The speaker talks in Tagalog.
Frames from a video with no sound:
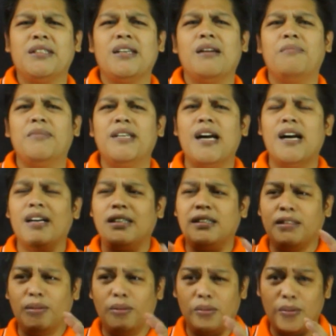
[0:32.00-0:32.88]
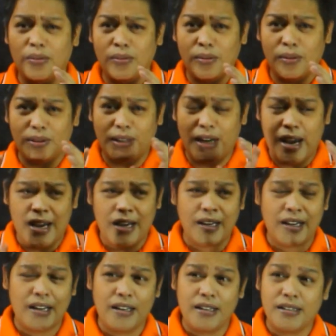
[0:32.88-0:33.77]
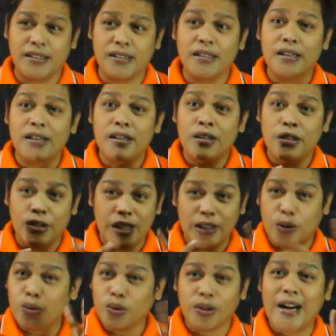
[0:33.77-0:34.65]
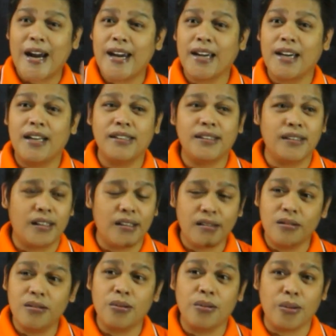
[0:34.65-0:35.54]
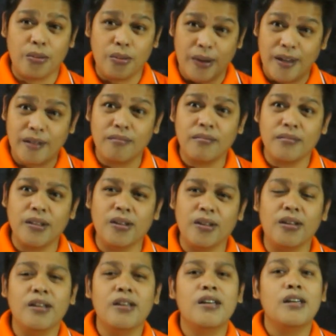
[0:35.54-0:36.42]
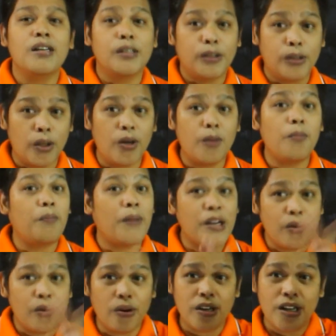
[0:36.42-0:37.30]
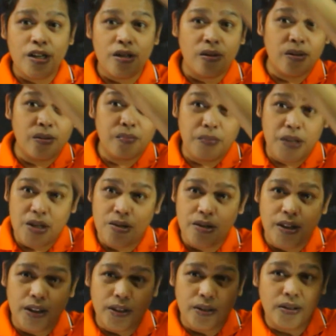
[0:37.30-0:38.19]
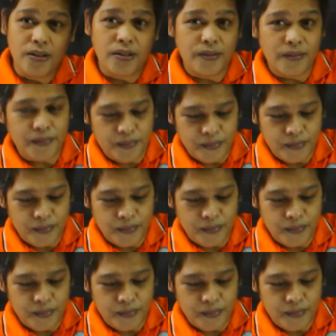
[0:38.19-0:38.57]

masasabi na ang kung triangle is, the two triangles are congruent, no? So, panoorin niyo ang video na to.